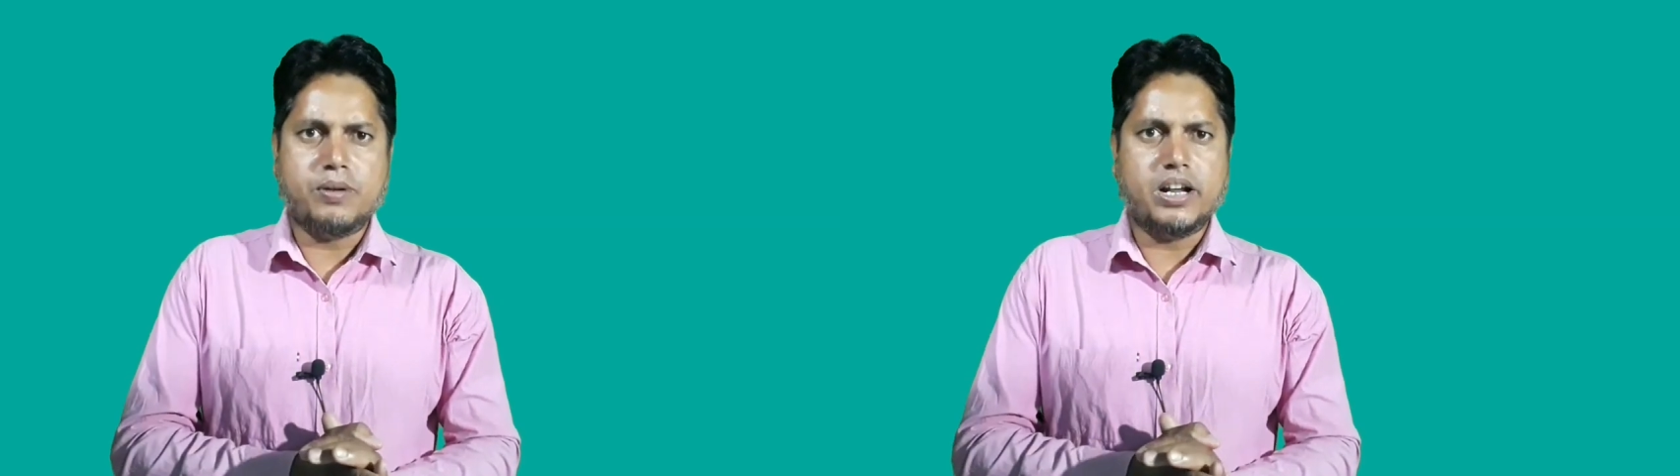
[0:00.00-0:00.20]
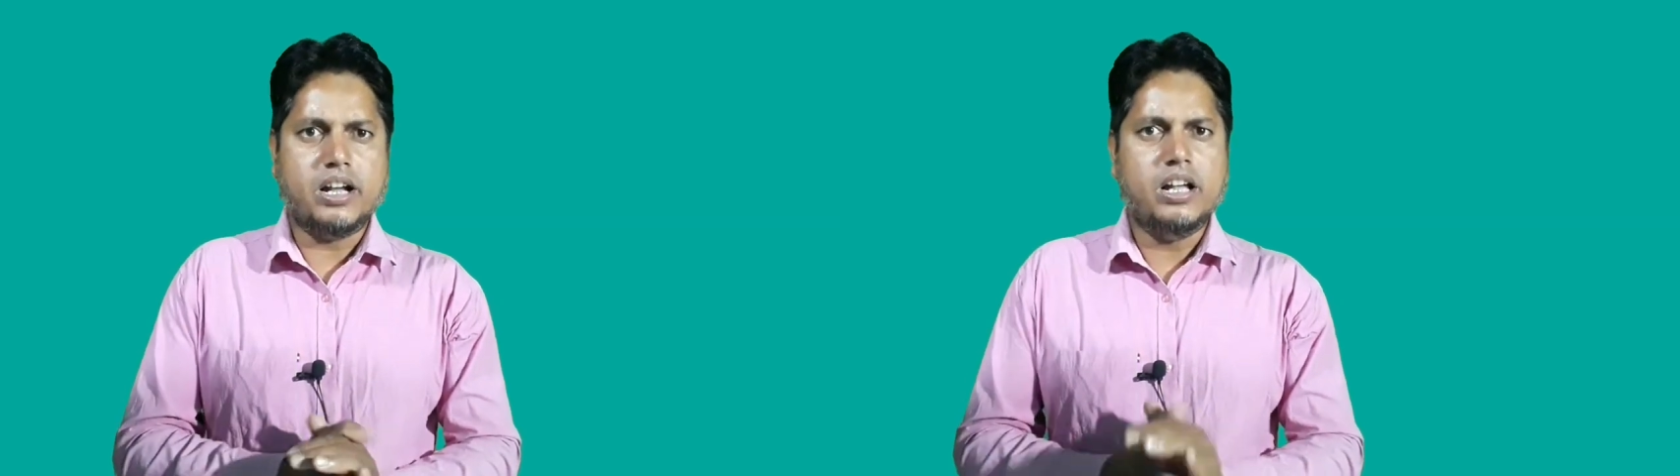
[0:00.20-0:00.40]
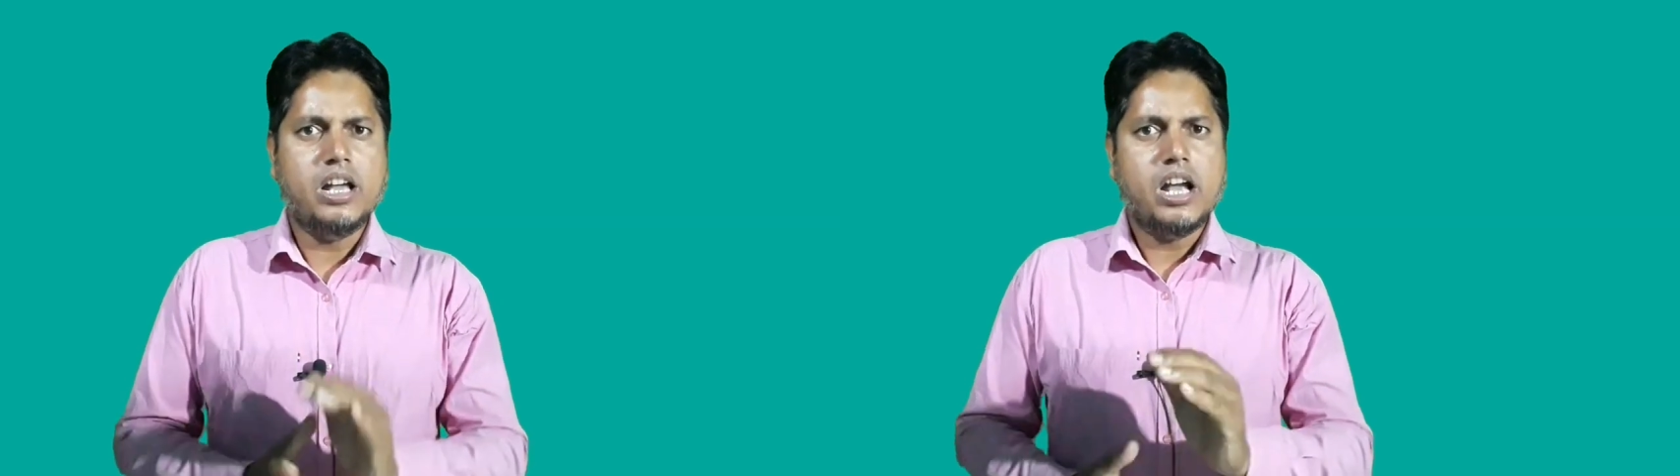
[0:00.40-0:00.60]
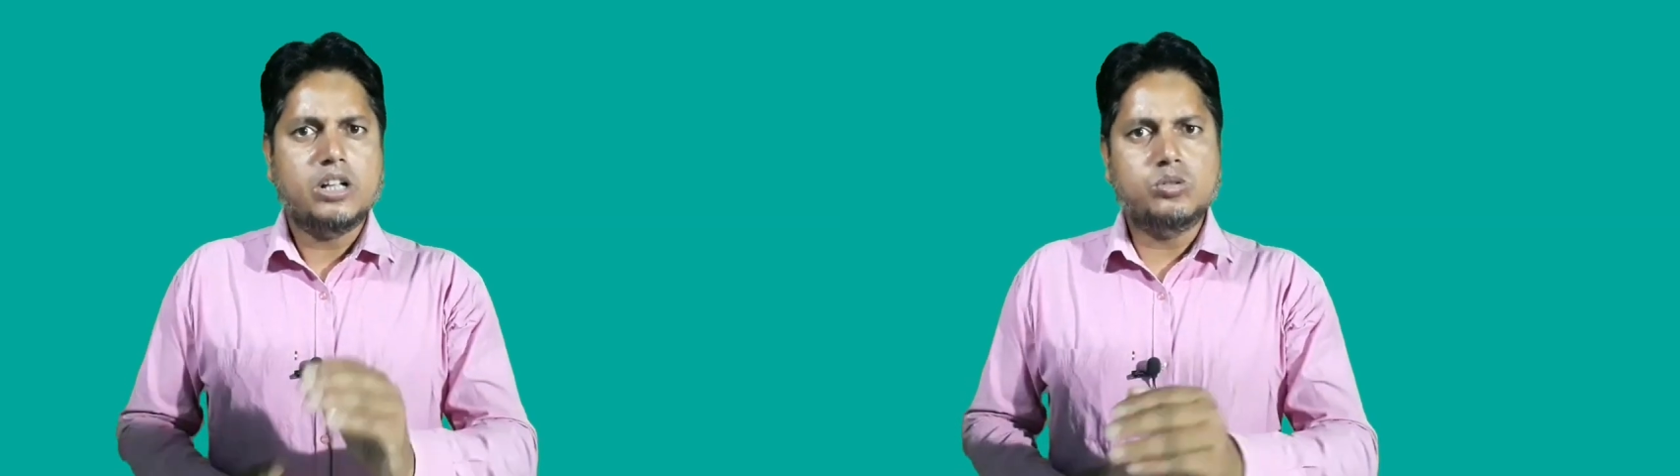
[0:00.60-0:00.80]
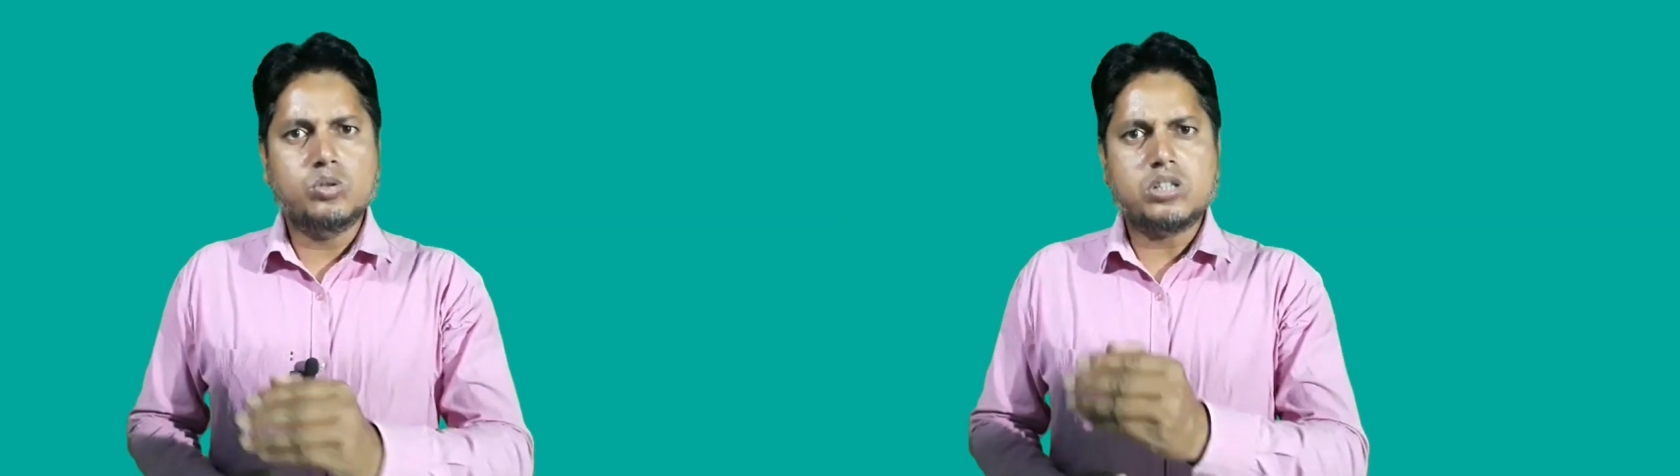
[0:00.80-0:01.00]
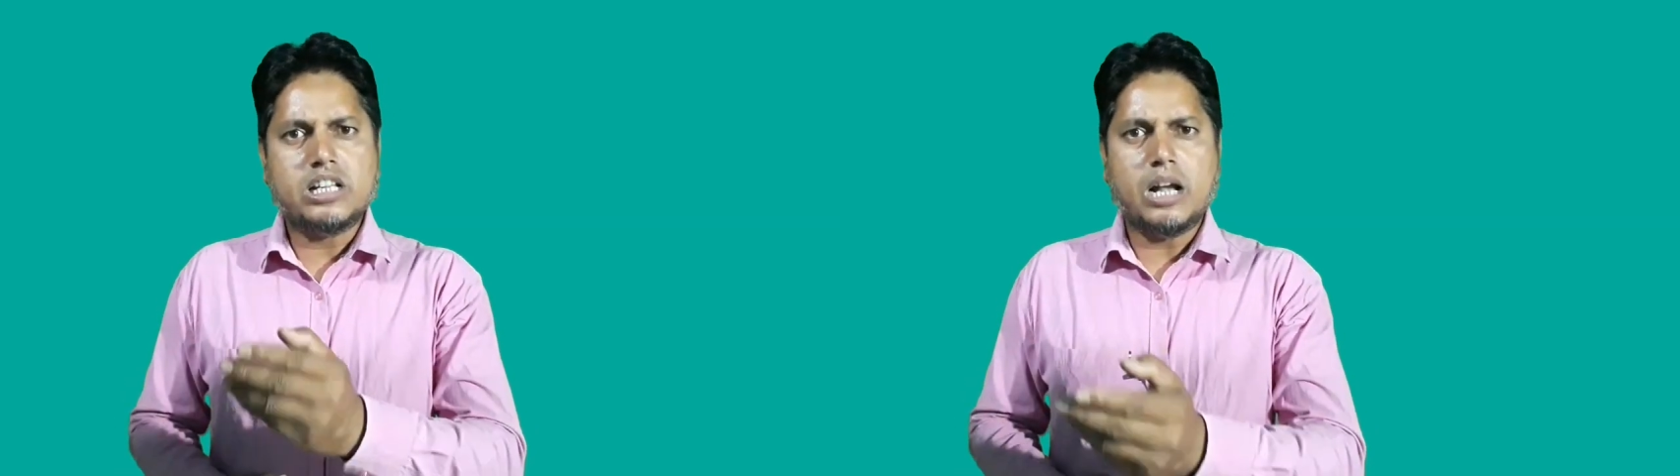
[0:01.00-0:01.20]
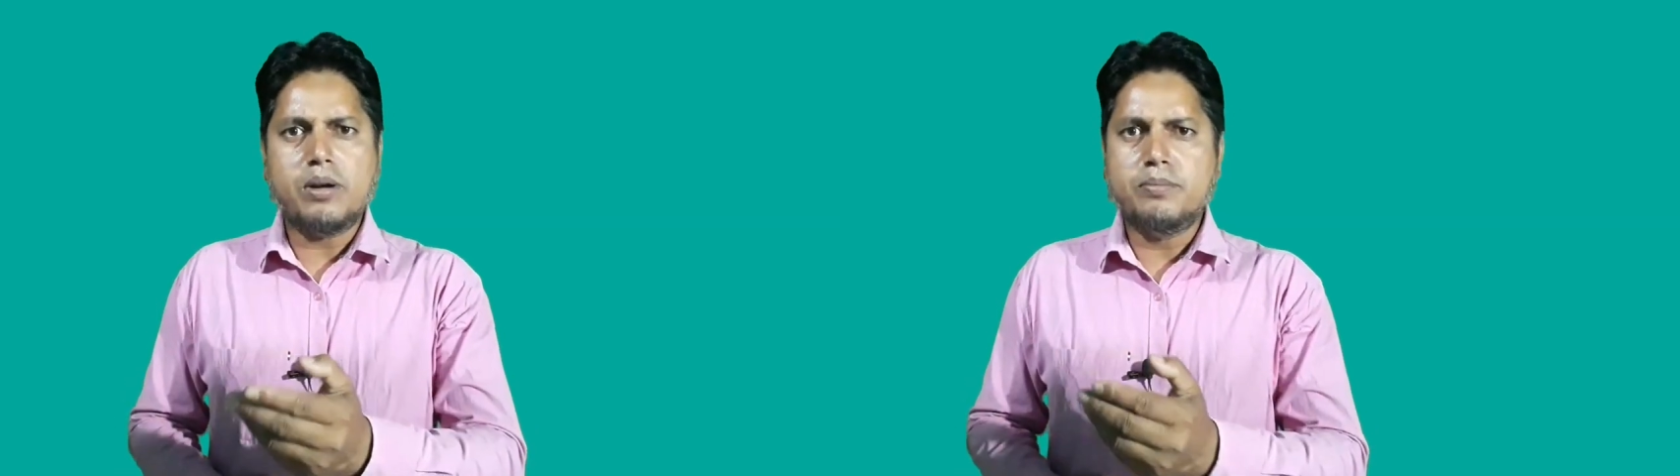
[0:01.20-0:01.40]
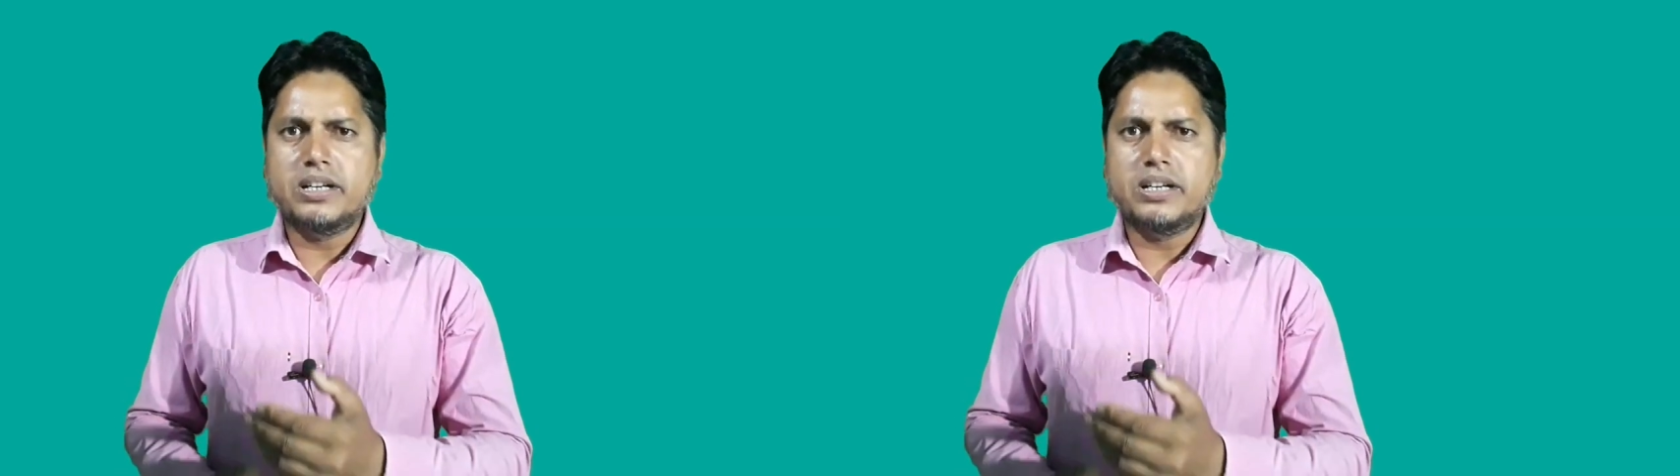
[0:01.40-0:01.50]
पड़ेगा दूसरे जगह में